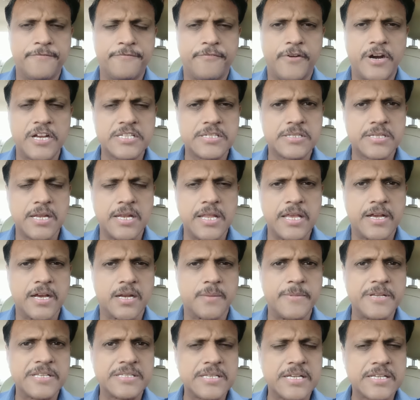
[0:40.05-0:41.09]
फर्स्ट से लेकर
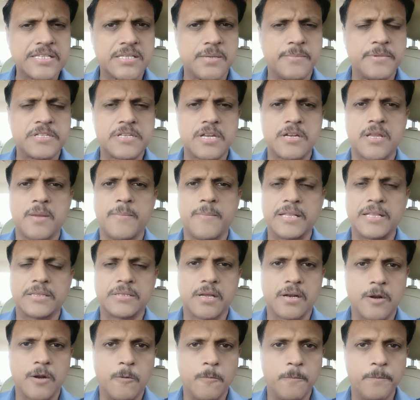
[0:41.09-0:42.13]
मैं सिक्स सेमेस्टर की बात
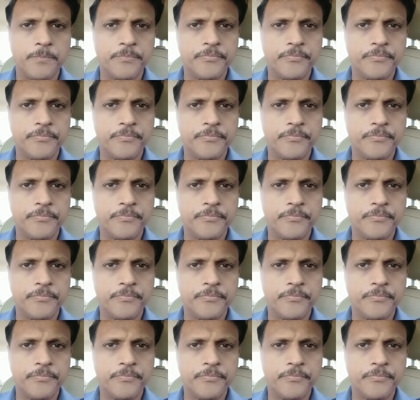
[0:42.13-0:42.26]
कर रहा हूं